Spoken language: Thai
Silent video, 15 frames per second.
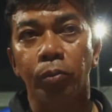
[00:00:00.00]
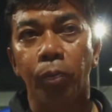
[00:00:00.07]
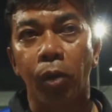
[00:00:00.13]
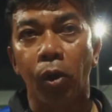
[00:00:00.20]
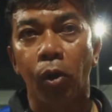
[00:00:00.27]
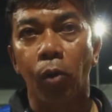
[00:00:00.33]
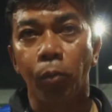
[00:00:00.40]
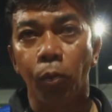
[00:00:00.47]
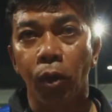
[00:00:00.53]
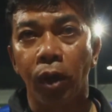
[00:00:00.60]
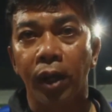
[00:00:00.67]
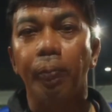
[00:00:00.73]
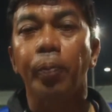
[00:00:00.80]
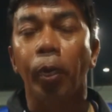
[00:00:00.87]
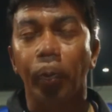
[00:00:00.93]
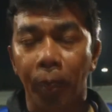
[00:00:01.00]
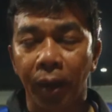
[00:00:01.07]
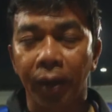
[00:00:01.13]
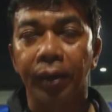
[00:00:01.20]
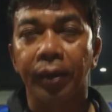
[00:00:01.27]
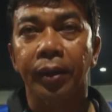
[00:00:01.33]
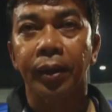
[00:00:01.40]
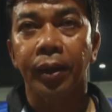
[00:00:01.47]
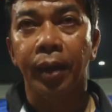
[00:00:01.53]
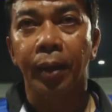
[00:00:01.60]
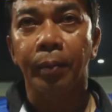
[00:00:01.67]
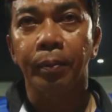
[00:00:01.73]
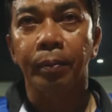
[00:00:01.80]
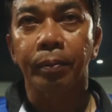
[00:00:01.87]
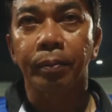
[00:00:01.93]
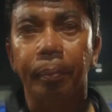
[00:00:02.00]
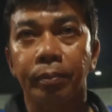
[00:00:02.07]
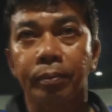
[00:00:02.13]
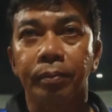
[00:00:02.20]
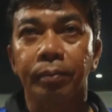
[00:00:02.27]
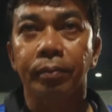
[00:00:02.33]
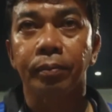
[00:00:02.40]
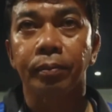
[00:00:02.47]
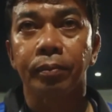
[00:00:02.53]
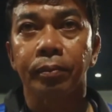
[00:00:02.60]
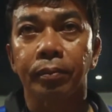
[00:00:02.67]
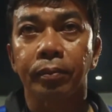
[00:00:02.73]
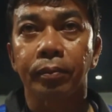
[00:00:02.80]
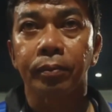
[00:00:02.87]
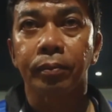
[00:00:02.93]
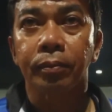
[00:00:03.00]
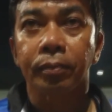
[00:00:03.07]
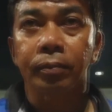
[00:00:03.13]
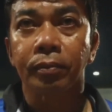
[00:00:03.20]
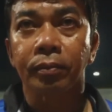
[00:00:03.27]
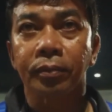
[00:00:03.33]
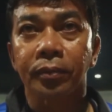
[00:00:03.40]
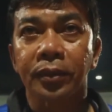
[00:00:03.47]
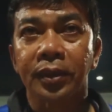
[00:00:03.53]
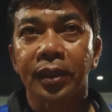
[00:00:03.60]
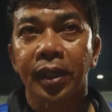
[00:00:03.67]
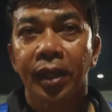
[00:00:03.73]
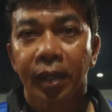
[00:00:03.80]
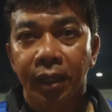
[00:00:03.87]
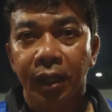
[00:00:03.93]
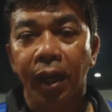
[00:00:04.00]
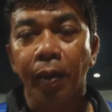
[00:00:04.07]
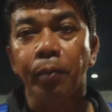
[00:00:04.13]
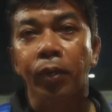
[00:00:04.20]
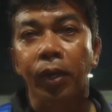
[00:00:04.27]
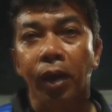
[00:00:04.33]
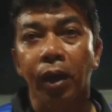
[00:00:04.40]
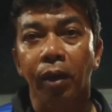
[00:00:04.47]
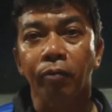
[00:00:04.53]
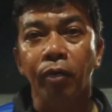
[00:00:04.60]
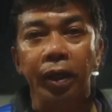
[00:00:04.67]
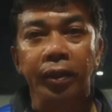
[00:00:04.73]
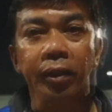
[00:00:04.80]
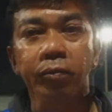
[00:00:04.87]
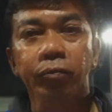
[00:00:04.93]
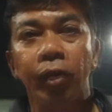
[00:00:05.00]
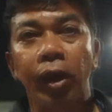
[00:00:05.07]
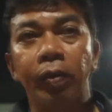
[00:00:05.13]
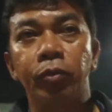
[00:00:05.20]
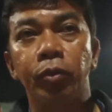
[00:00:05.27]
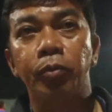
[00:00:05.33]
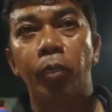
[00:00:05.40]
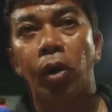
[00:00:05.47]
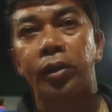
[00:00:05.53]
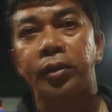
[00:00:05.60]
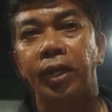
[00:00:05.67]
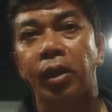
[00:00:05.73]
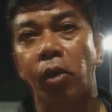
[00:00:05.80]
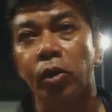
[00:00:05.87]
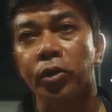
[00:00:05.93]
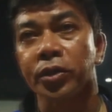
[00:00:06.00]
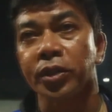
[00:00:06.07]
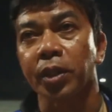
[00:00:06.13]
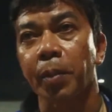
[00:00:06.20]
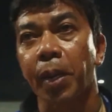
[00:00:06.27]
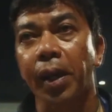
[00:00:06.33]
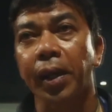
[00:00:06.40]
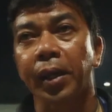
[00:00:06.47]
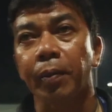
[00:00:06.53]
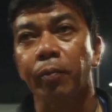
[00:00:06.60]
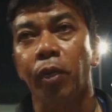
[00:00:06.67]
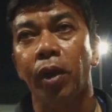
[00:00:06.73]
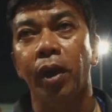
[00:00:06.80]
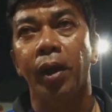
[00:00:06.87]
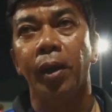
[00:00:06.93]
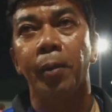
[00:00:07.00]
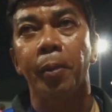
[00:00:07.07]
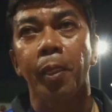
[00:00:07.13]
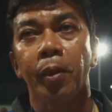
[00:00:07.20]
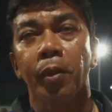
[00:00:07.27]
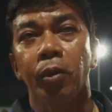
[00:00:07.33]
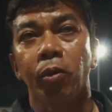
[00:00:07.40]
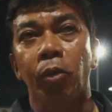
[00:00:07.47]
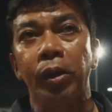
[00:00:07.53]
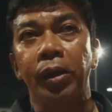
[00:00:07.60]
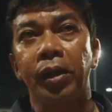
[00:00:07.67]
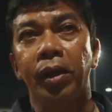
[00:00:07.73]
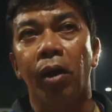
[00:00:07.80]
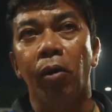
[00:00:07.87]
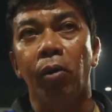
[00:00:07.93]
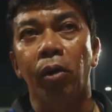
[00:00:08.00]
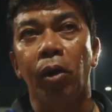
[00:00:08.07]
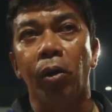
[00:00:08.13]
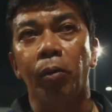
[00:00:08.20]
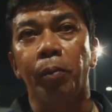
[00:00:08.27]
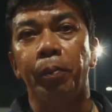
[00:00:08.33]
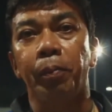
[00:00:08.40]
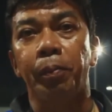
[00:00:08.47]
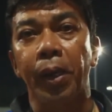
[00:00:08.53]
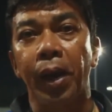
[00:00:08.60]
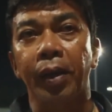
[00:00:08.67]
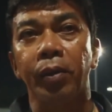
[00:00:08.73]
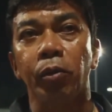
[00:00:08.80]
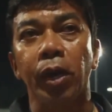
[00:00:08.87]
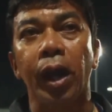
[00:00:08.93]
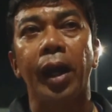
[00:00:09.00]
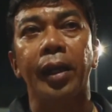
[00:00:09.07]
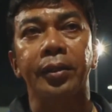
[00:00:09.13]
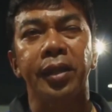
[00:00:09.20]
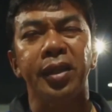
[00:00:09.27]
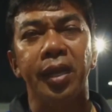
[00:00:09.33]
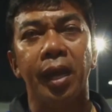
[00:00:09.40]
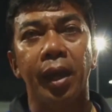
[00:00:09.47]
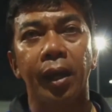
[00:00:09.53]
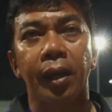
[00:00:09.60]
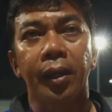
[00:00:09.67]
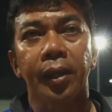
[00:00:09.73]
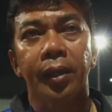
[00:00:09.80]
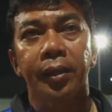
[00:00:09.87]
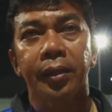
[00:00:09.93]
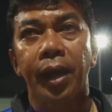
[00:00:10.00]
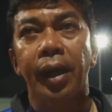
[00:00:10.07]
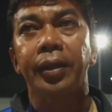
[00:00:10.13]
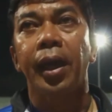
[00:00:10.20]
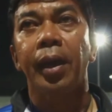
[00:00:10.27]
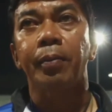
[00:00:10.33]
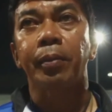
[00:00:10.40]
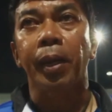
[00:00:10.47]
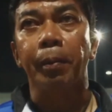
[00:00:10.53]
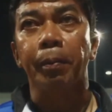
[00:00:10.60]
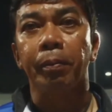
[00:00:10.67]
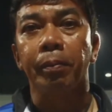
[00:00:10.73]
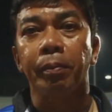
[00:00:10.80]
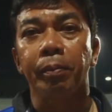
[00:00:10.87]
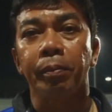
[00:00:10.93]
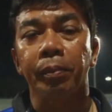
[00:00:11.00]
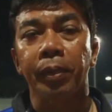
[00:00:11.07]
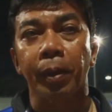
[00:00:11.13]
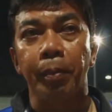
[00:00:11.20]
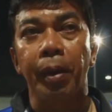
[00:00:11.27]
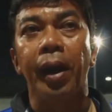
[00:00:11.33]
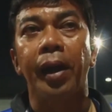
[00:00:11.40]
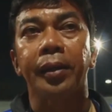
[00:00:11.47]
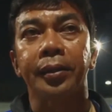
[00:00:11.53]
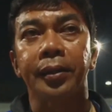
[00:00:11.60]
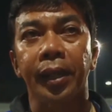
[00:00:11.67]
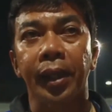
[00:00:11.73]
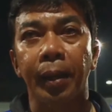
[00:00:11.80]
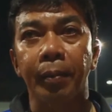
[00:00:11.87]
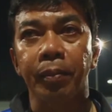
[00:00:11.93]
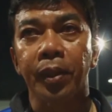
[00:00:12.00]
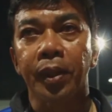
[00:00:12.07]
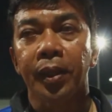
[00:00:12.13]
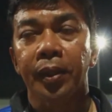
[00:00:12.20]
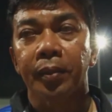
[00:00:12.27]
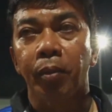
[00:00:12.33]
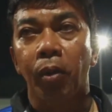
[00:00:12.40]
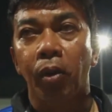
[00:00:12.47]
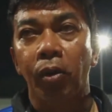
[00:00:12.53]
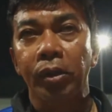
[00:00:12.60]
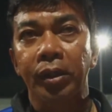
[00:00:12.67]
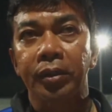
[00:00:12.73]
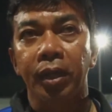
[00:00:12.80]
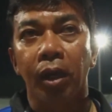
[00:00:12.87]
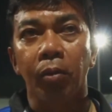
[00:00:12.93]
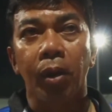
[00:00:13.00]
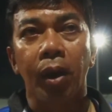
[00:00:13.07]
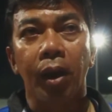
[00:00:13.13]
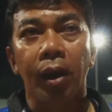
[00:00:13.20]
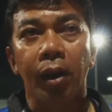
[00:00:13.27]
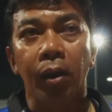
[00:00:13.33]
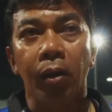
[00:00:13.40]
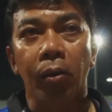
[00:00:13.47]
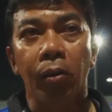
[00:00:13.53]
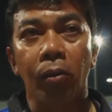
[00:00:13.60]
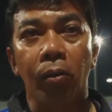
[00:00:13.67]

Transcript: อบอุัยและก็ปลอดภัยฝากถึงแฟนบอลของนครหน่อยนะครับก็ฝากถึงแฟนฟุตบอลนครศรีธรรมราชนะครับว่าวันนี้เราเราพลาดโอกาสที่จะได้แต้มกับกับบ้านนะครับเพราะเนื่องจากว่าเรา